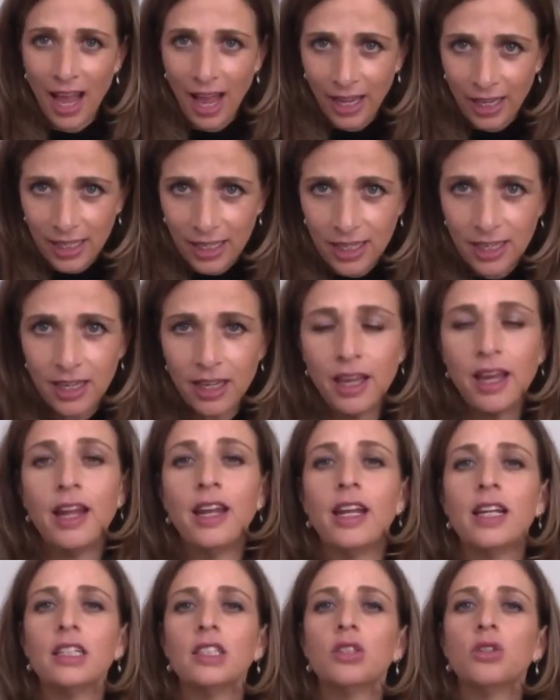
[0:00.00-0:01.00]
aquí
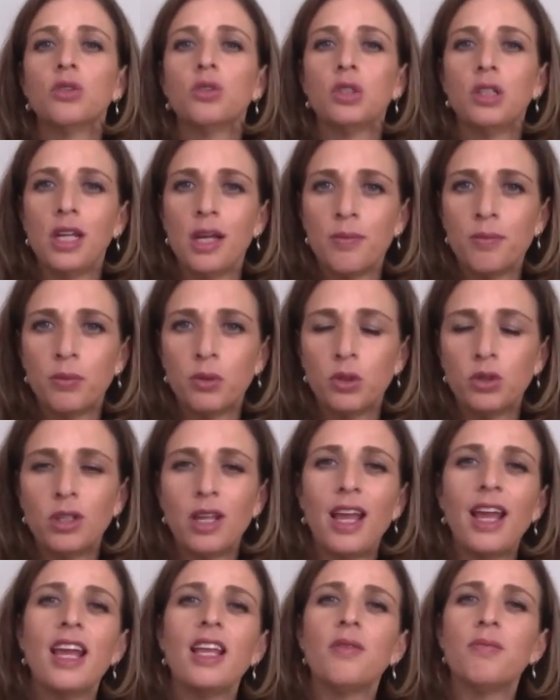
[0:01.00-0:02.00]
en estos tiempos,
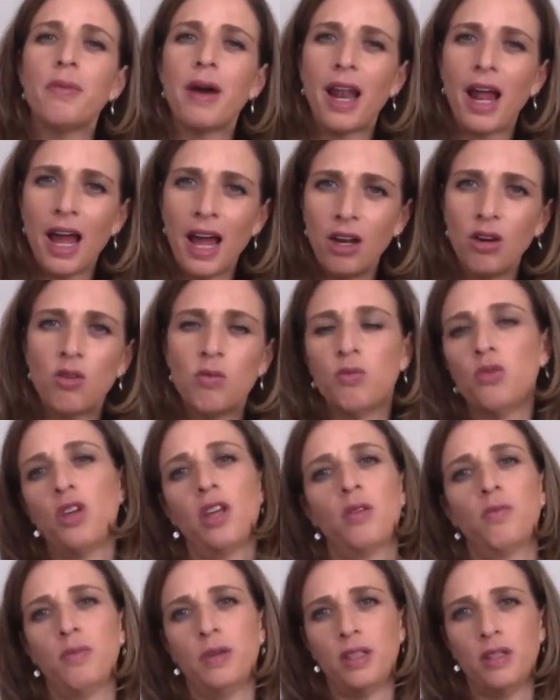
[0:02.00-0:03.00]
es para algo muy
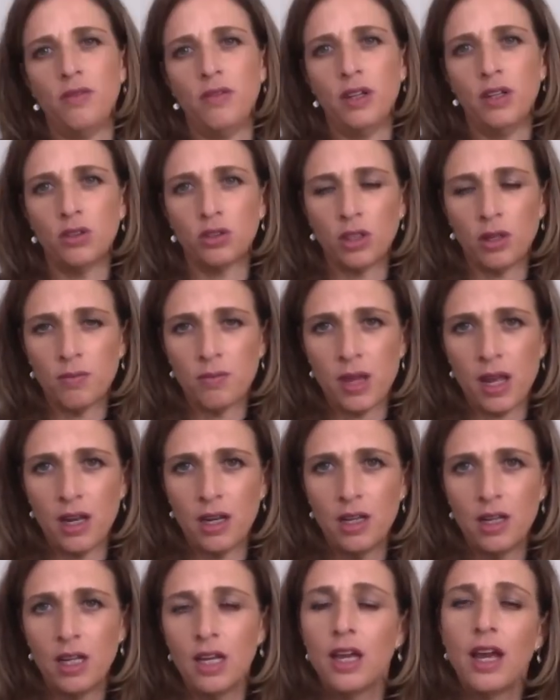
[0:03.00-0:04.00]
específico también.
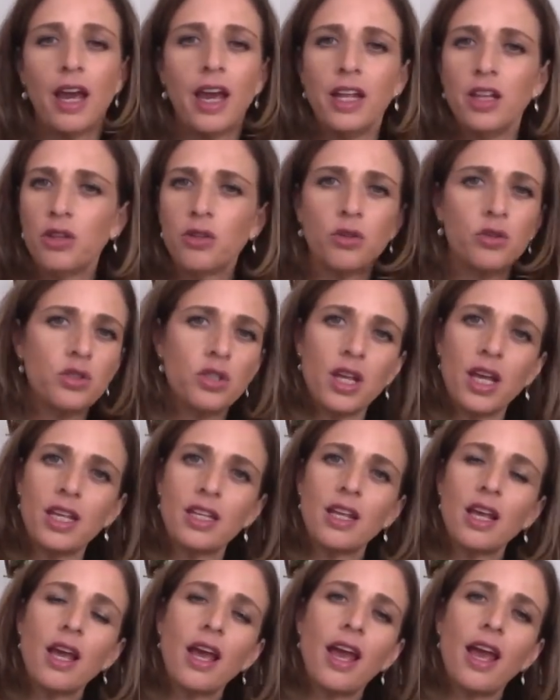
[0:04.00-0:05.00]
Entonces,
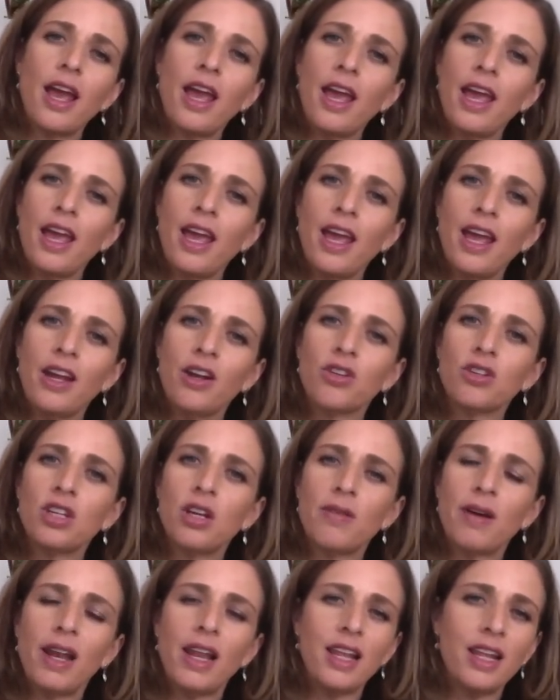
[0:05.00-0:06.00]
eh, no se
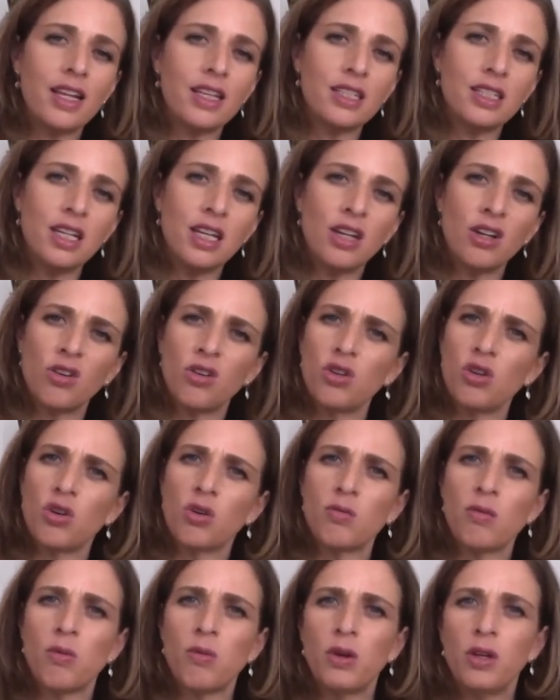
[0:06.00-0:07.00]
vale decir, no, yo no
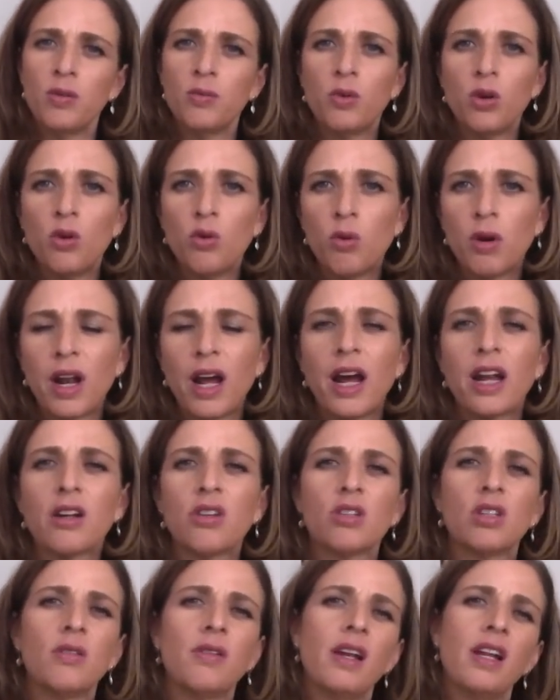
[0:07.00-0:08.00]
me voy a involucrar,
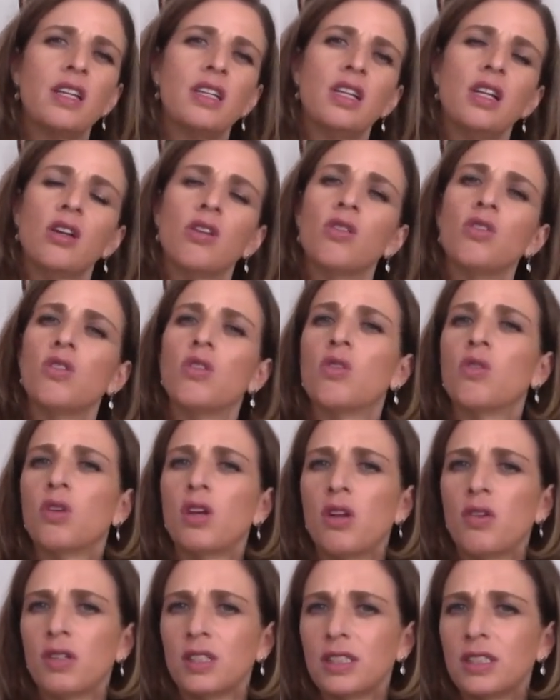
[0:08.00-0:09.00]
no se vale decir, no, yo no
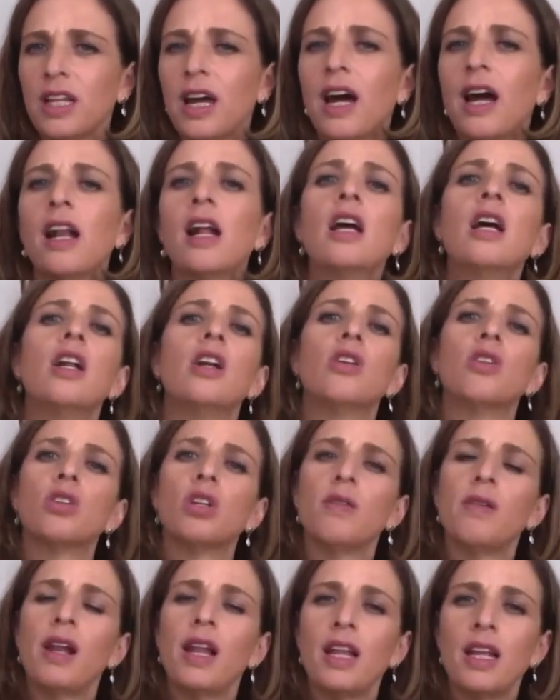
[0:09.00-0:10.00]
quiero estar, no
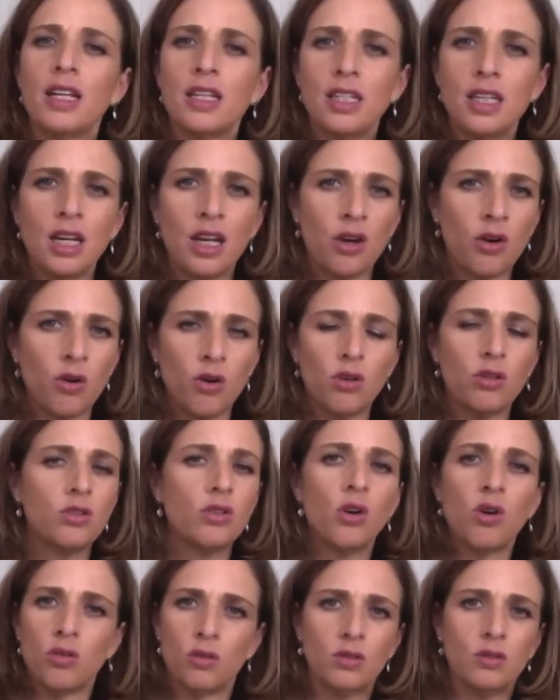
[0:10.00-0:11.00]
se vale decir, no,
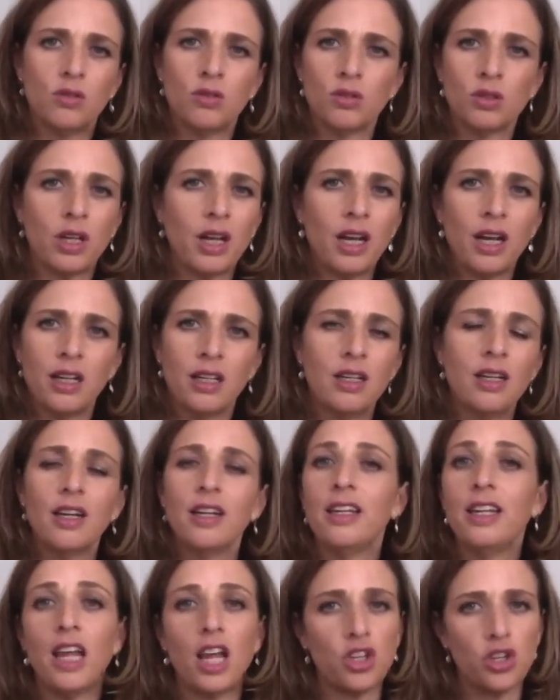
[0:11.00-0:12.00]
no, o sea,
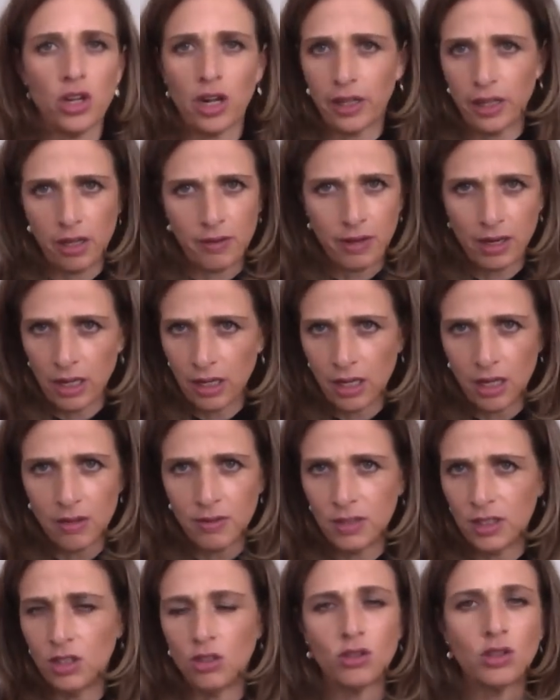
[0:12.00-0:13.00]
ni echarte a ver la
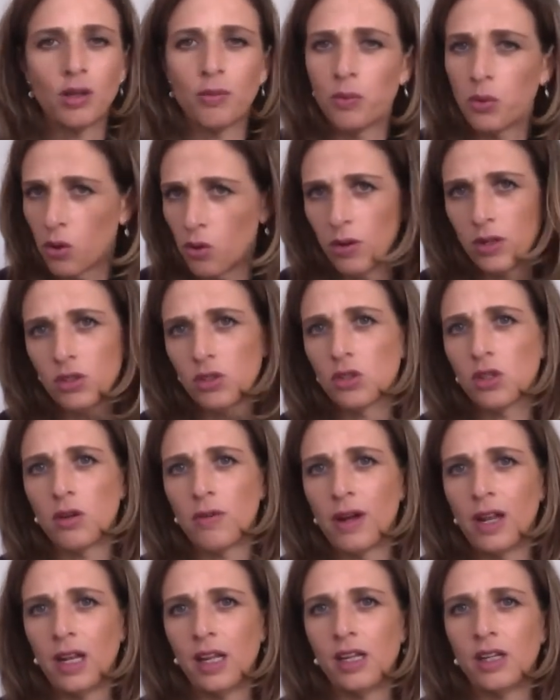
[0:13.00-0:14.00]
televisión, tampoco eso se
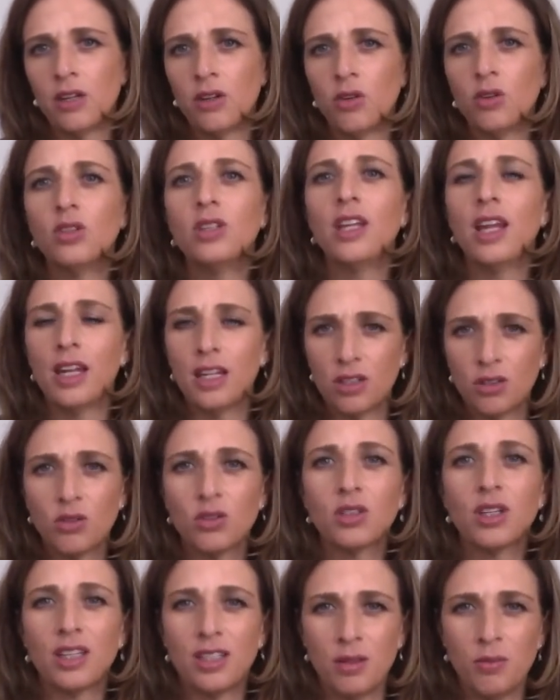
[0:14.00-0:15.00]
vale, ¿no? Tienes
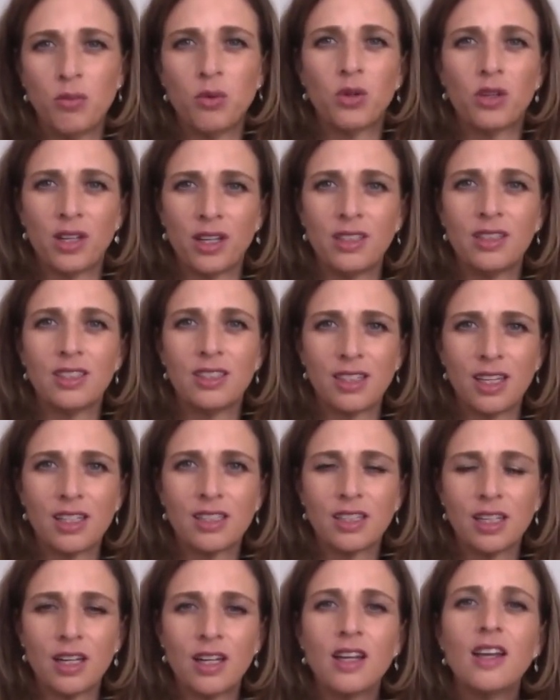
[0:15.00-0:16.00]
cosas importantes que
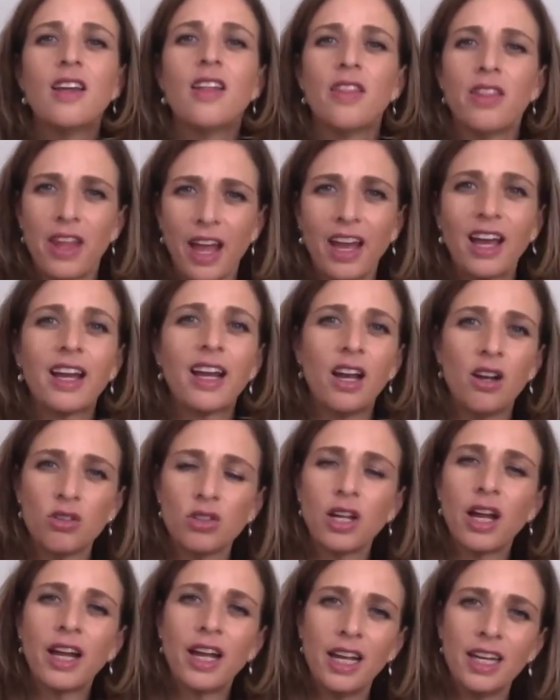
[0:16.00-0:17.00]
hacer. Deja que los
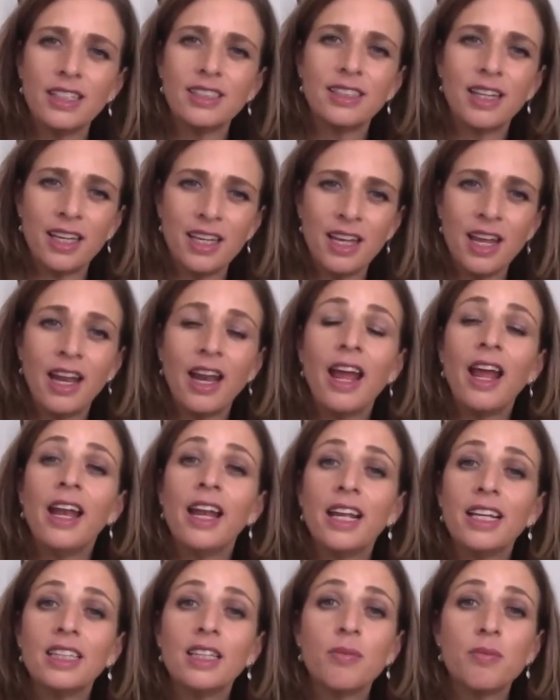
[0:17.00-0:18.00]
ángeles te guíen en
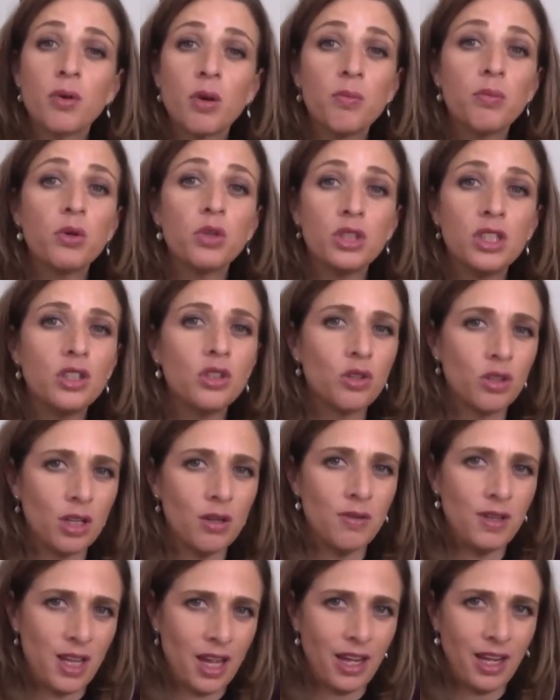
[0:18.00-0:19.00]
este propósito de
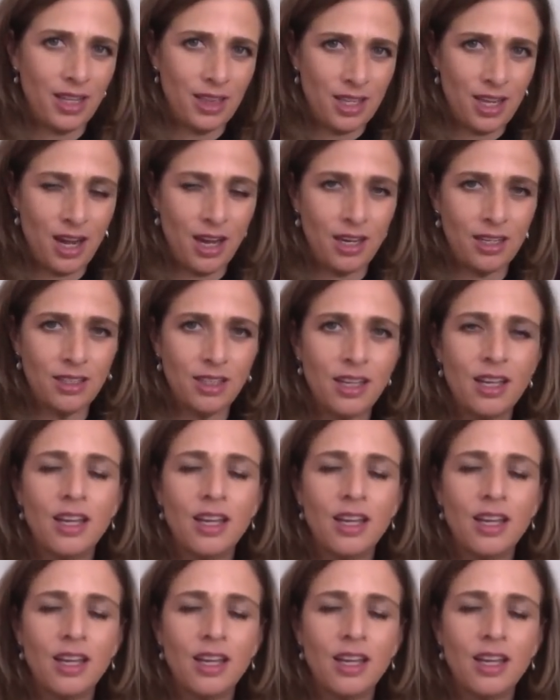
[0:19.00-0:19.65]
vida que tienen.